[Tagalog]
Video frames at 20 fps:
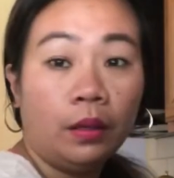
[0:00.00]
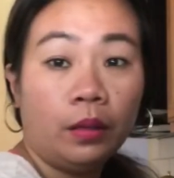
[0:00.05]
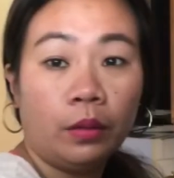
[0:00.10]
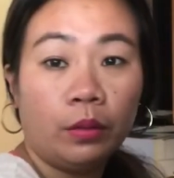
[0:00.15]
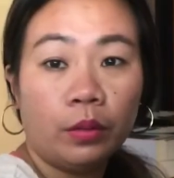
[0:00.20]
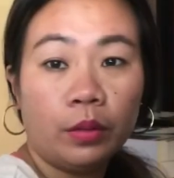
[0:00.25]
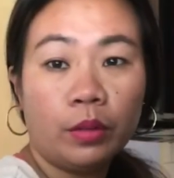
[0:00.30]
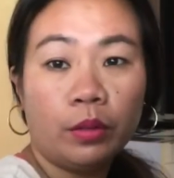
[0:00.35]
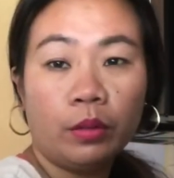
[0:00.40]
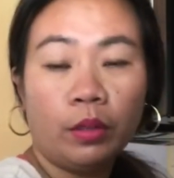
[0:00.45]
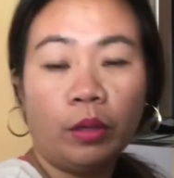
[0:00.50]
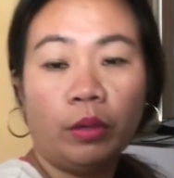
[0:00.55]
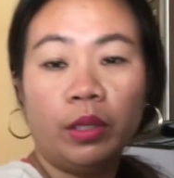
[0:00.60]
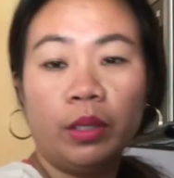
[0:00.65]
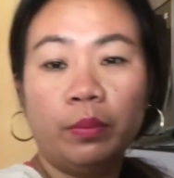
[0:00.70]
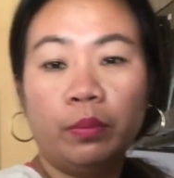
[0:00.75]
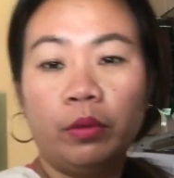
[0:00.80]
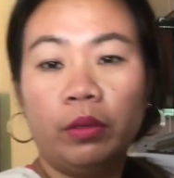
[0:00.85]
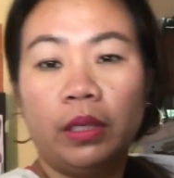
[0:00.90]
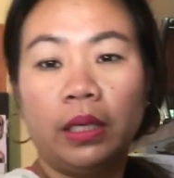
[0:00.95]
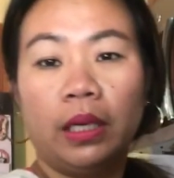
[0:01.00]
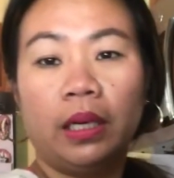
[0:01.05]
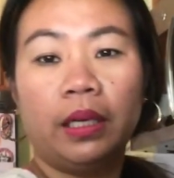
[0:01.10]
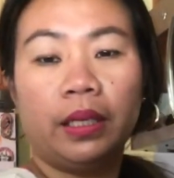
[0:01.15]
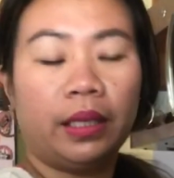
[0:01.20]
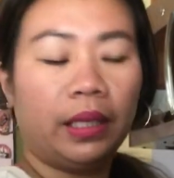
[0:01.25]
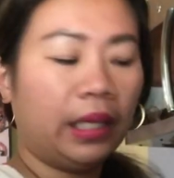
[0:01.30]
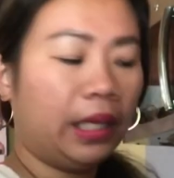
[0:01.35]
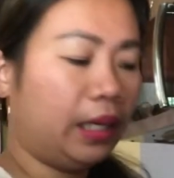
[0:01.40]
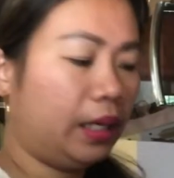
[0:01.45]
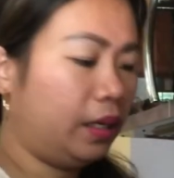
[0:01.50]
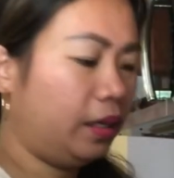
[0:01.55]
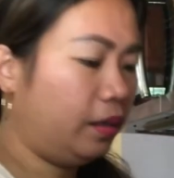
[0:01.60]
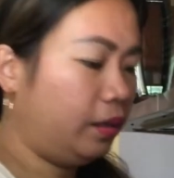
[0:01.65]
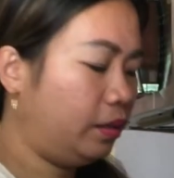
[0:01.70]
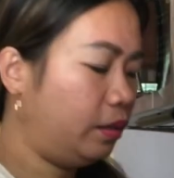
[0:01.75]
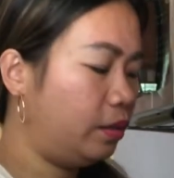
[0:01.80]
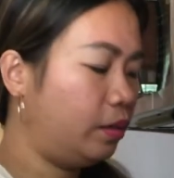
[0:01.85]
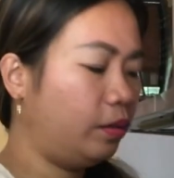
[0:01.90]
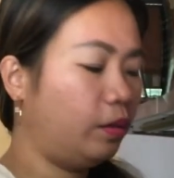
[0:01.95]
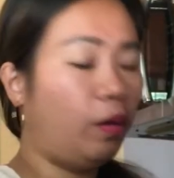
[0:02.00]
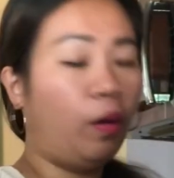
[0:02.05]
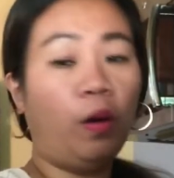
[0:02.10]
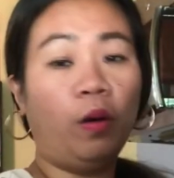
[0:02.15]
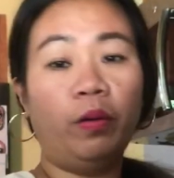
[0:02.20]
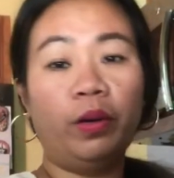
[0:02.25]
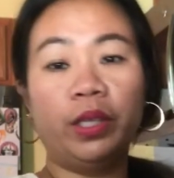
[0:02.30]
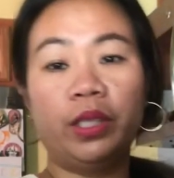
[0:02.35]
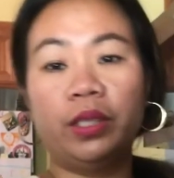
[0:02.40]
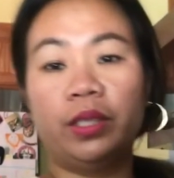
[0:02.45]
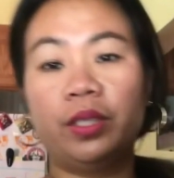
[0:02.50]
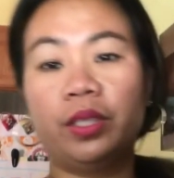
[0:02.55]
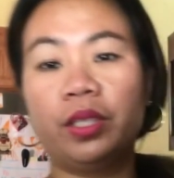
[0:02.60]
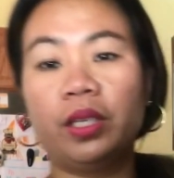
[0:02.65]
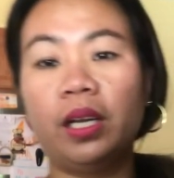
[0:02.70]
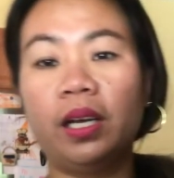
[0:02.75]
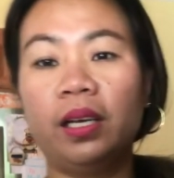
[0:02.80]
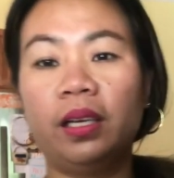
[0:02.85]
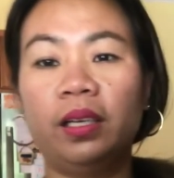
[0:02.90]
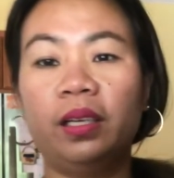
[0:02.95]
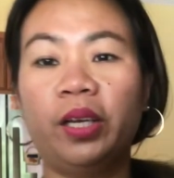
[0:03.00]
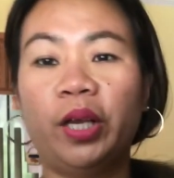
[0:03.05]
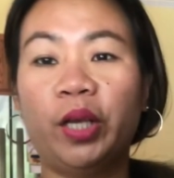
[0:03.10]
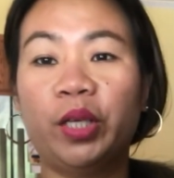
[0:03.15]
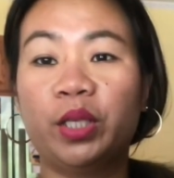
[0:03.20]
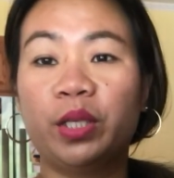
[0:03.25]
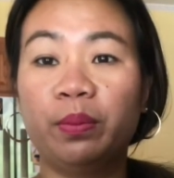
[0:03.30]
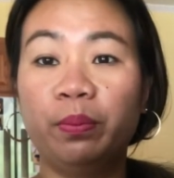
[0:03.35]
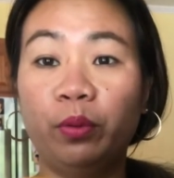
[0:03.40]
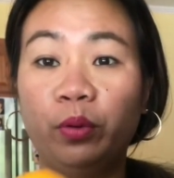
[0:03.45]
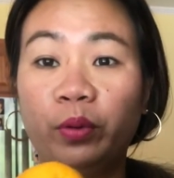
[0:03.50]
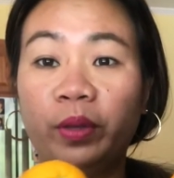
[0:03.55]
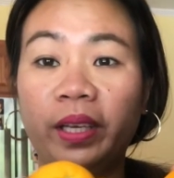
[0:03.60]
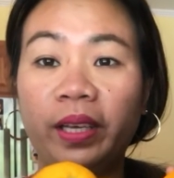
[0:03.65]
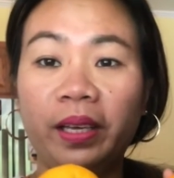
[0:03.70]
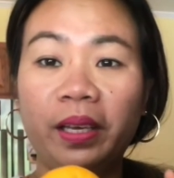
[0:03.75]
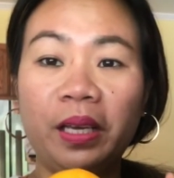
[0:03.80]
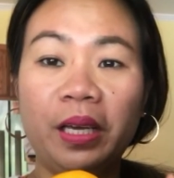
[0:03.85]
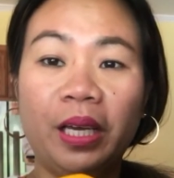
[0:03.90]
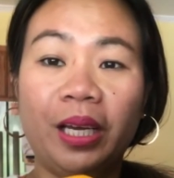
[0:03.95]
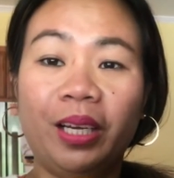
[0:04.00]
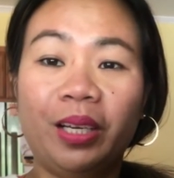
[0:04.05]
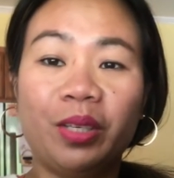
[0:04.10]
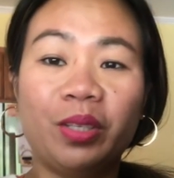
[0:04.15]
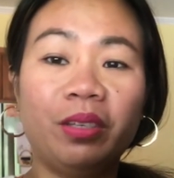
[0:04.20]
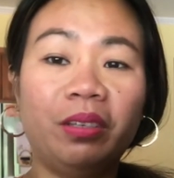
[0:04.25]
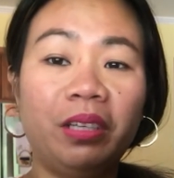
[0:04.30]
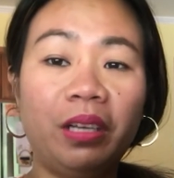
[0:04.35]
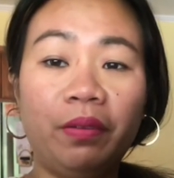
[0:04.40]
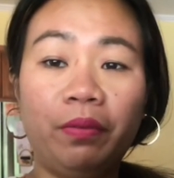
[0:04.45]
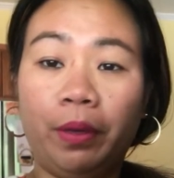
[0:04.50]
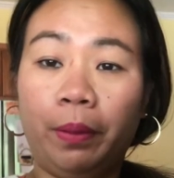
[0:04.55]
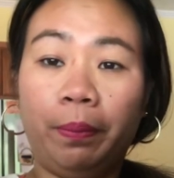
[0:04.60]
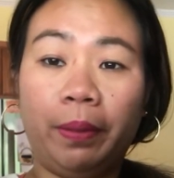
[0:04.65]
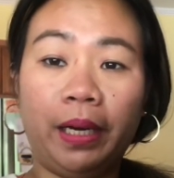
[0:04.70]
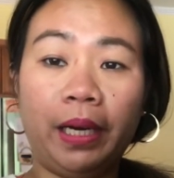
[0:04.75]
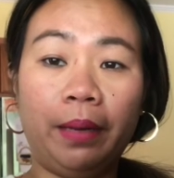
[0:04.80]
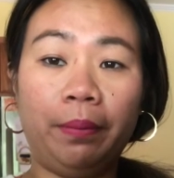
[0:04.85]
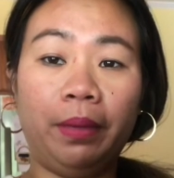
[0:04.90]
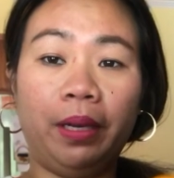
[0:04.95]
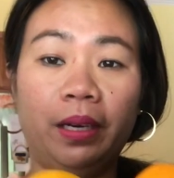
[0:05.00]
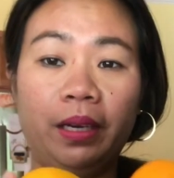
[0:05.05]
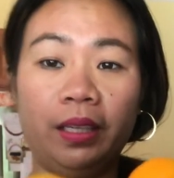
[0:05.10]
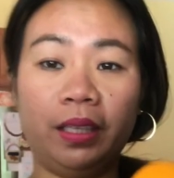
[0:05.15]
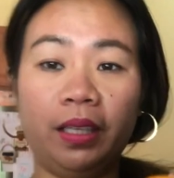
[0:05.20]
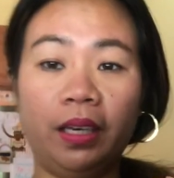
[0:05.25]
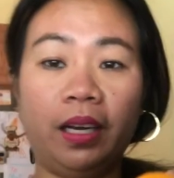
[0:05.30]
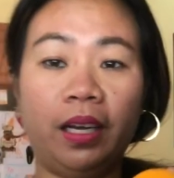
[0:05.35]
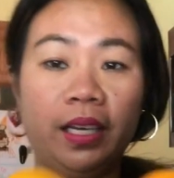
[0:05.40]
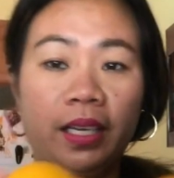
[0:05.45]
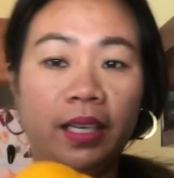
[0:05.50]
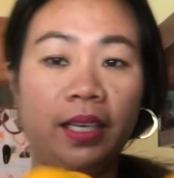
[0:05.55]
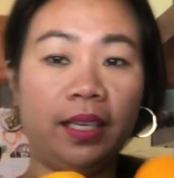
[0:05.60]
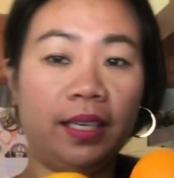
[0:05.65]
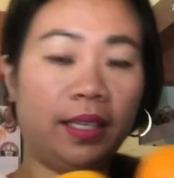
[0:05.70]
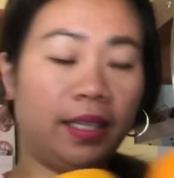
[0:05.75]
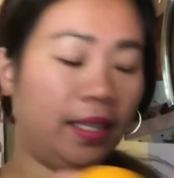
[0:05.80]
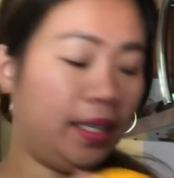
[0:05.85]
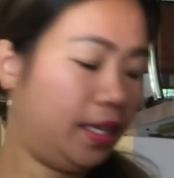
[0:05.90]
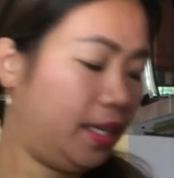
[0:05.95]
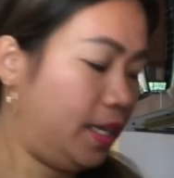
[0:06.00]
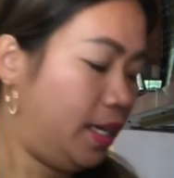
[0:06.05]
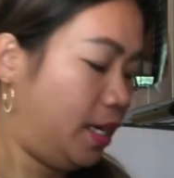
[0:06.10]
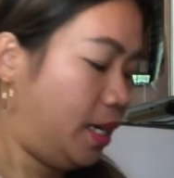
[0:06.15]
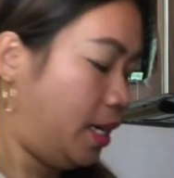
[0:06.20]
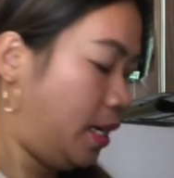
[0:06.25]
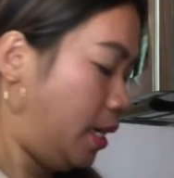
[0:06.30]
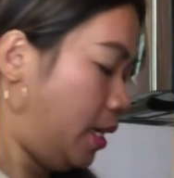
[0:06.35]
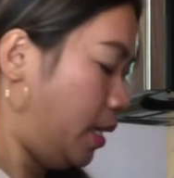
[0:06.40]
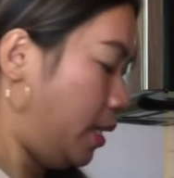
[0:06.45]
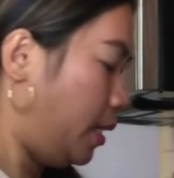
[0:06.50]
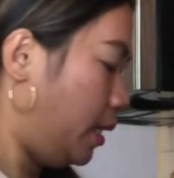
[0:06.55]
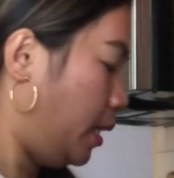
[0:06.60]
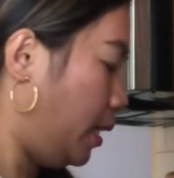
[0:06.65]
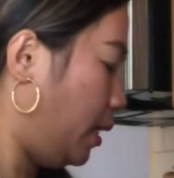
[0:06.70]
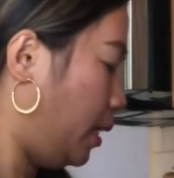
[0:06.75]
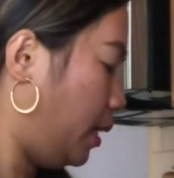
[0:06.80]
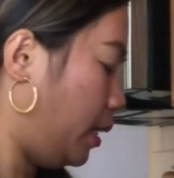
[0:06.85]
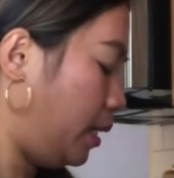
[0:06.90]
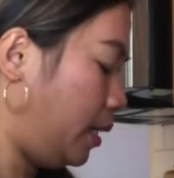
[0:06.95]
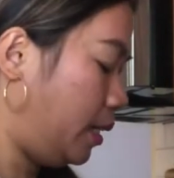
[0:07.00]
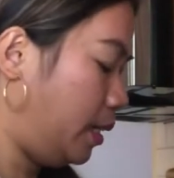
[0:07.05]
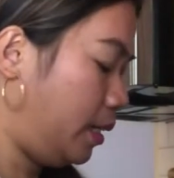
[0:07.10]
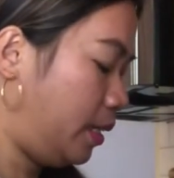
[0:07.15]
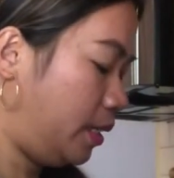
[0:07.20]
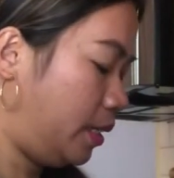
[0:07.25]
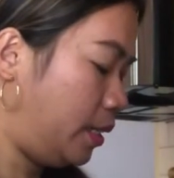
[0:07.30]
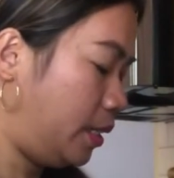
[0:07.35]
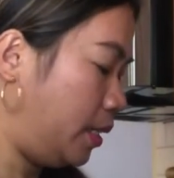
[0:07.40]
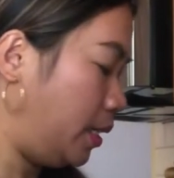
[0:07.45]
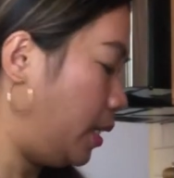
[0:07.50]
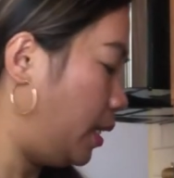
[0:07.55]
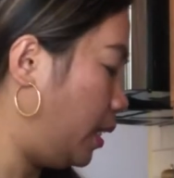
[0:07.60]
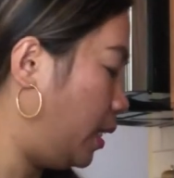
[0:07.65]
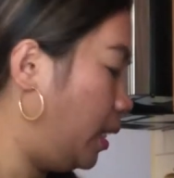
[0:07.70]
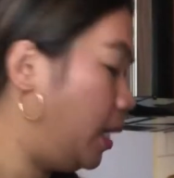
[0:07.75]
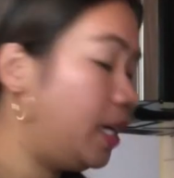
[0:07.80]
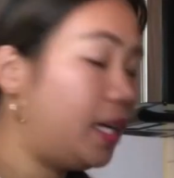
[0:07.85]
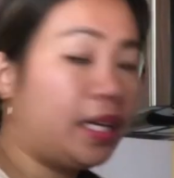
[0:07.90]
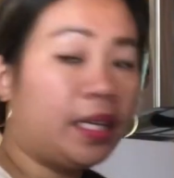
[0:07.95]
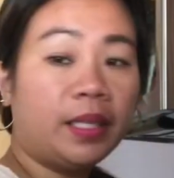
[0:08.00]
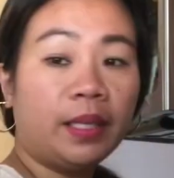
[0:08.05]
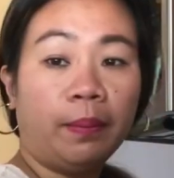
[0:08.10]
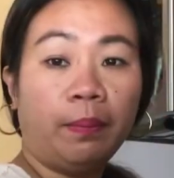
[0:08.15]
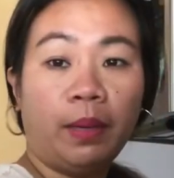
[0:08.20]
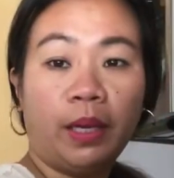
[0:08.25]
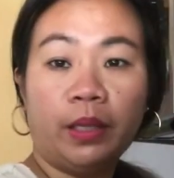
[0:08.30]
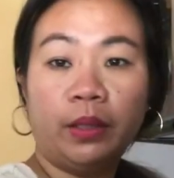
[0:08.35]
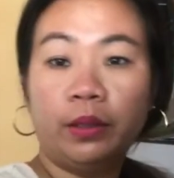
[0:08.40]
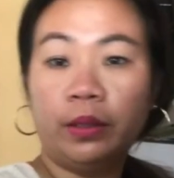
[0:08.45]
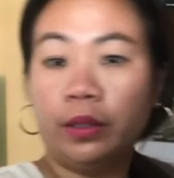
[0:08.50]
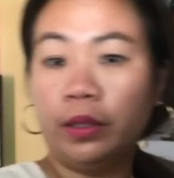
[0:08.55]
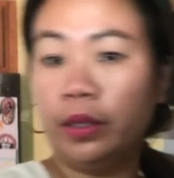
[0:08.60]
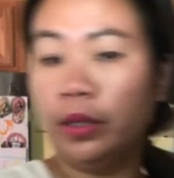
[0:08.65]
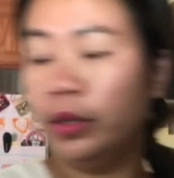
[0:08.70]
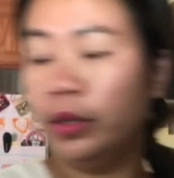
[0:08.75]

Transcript: Gusto daw ni Bulilit ng orange na smoothie. So, never pa namin na-try na ilagay sa blender,